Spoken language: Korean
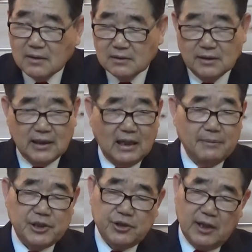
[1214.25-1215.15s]
저
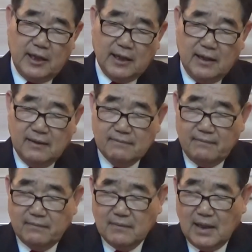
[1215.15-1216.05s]
예레미야 시절에
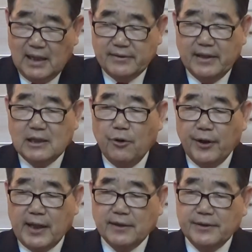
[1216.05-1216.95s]
하늘의
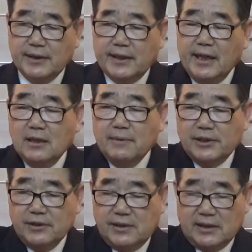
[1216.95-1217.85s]
여왕에게 그들이 케이크를
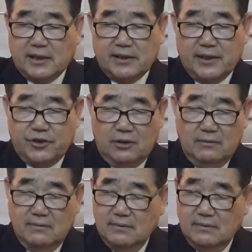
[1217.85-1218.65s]
바쳐 제사 지냈죠.